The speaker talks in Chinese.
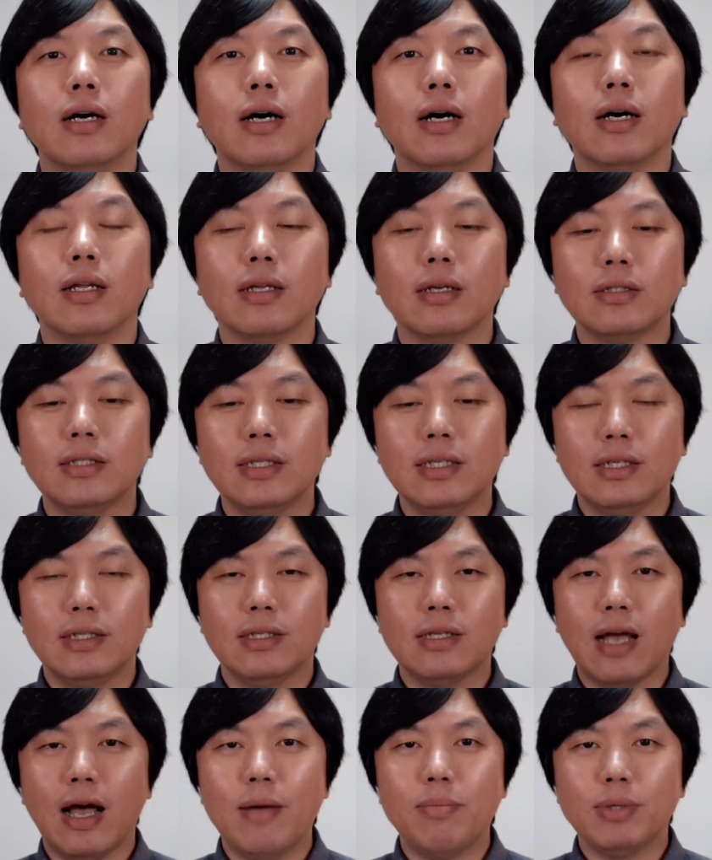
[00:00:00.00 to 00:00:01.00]
那这些
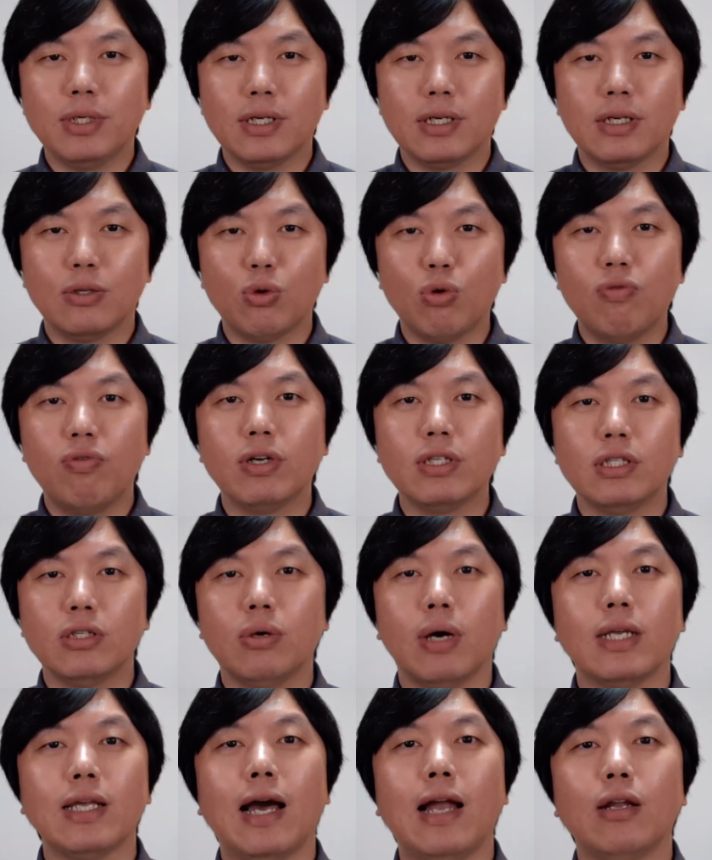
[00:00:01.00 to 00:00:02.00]
他们这个东风集
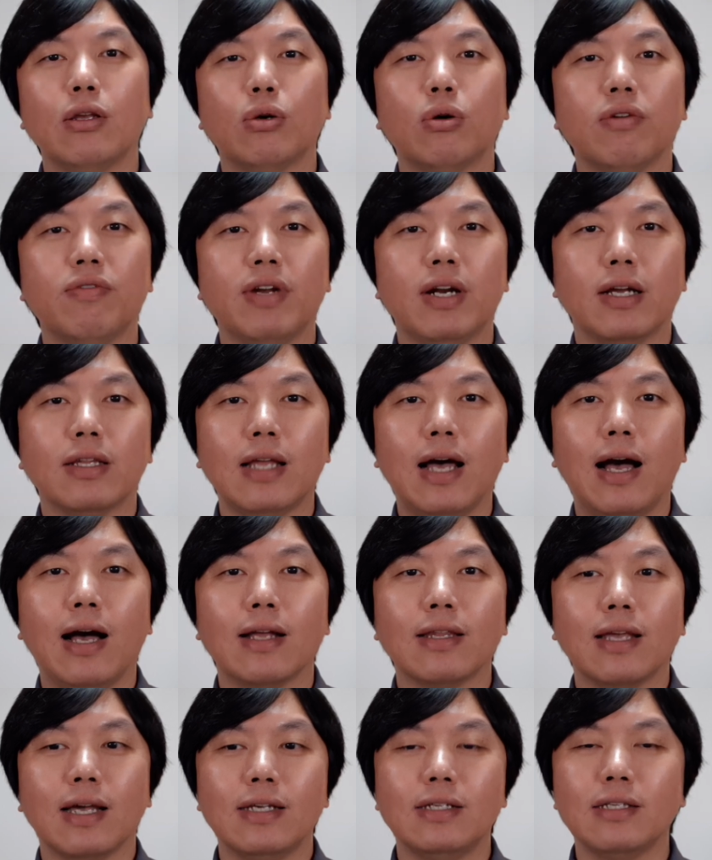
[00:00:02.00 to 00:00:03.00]
团压力就会非常
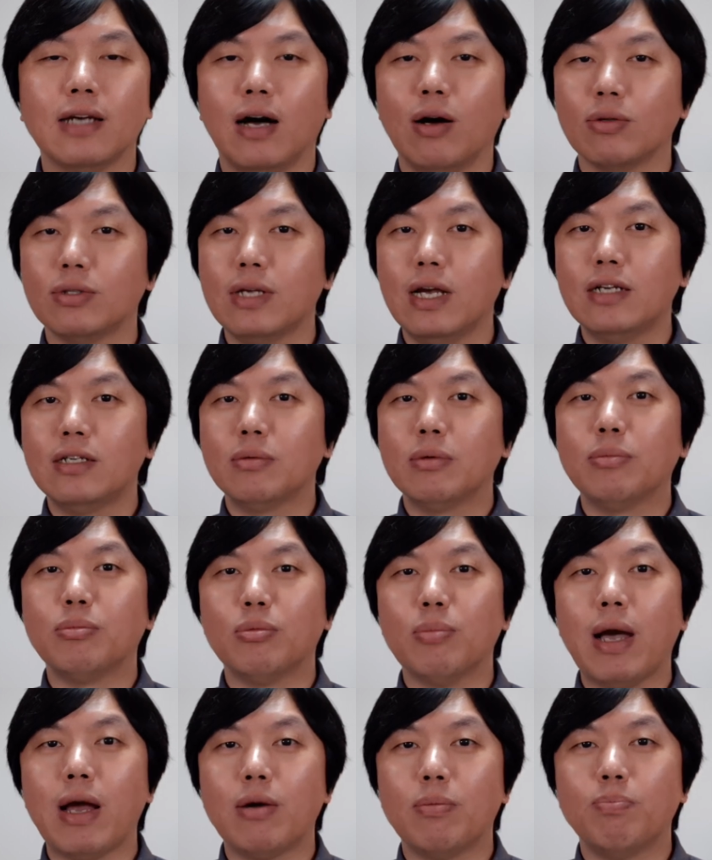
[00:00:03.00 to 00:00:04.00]
大，他一想再这么不
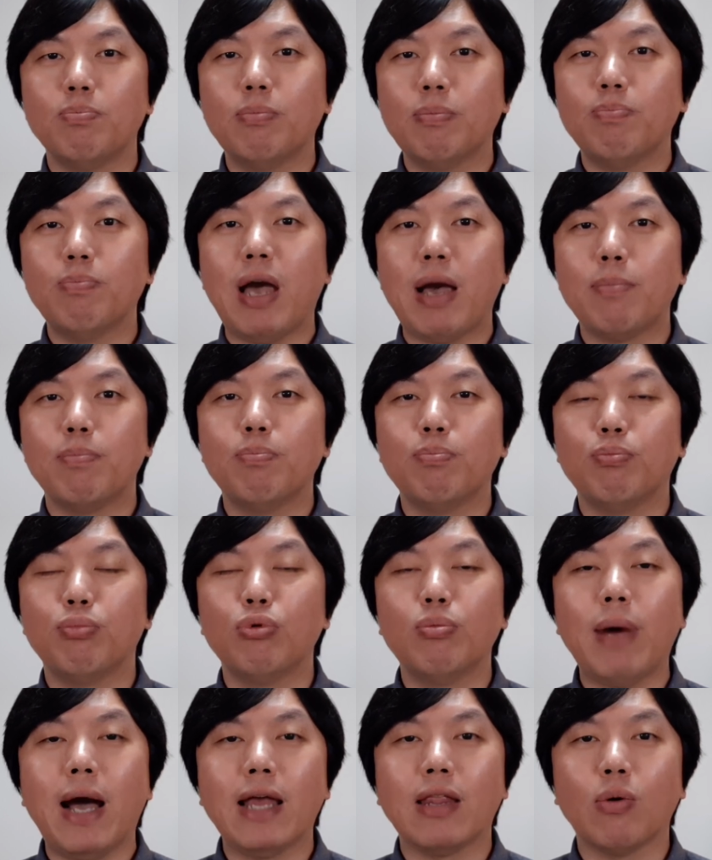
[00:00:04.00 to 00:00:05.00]
卖卖
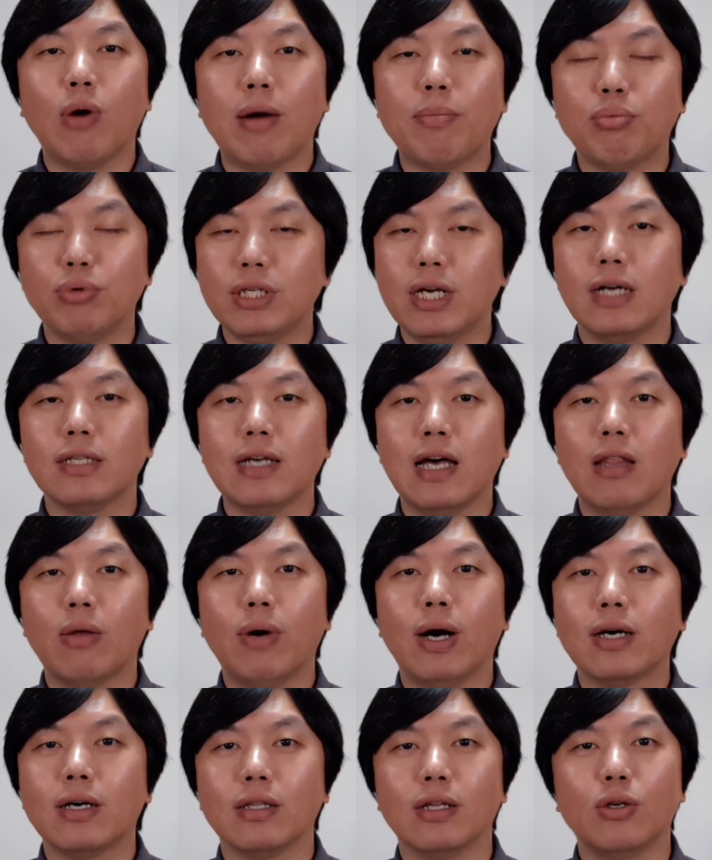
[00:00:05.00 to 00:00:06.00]
不卖的话，不降价的
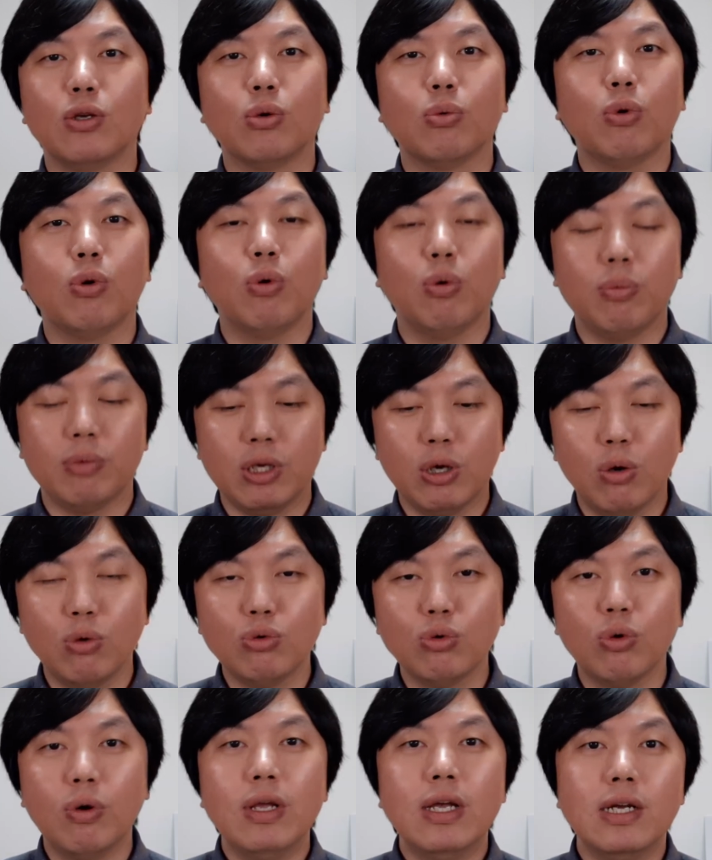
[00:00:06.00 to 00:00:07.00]
话，可能后以后
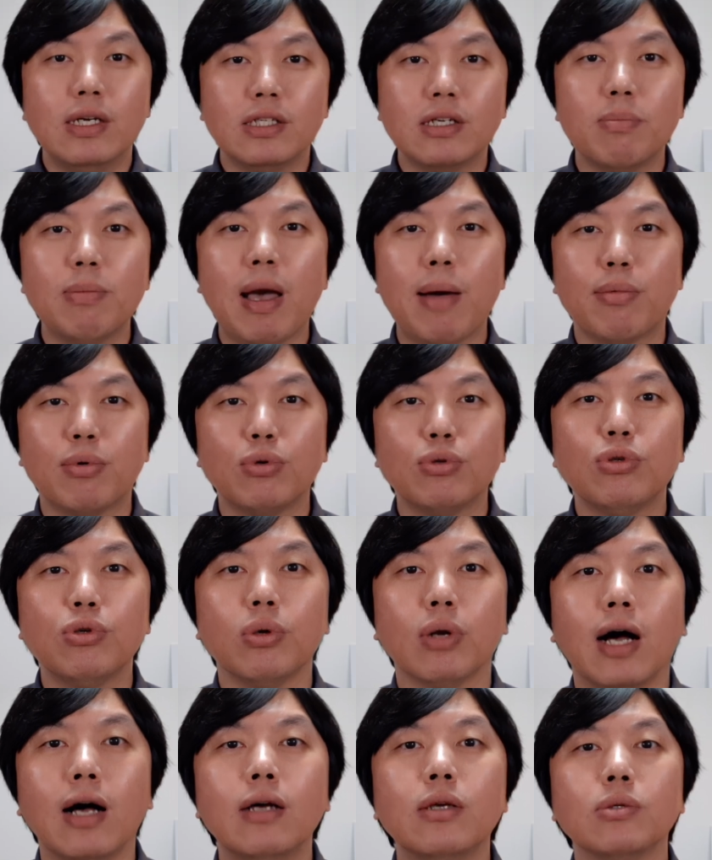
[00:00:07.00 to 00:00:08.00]
就真卖不出去
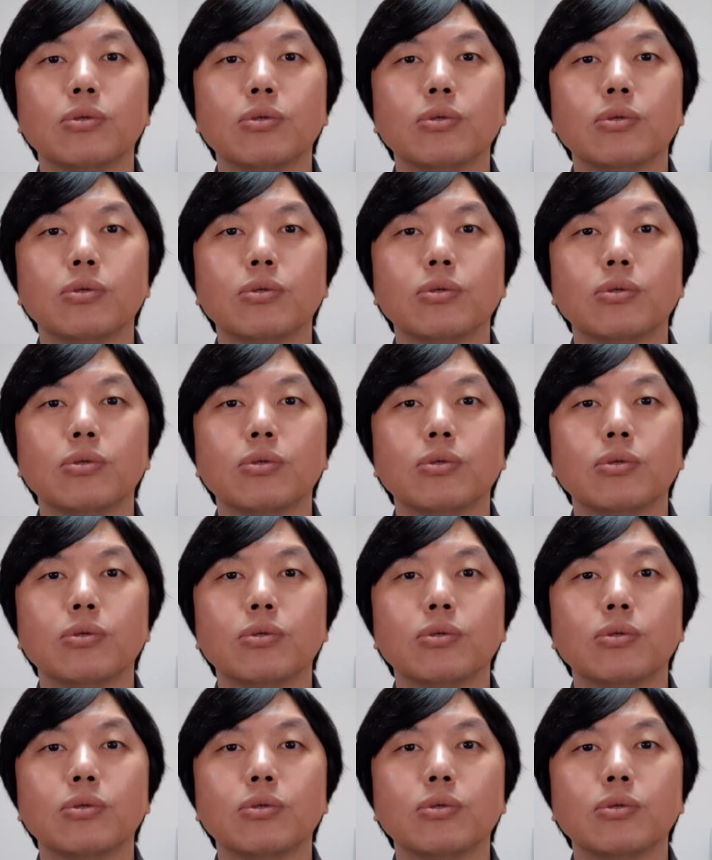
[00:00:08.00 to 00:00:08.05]
了。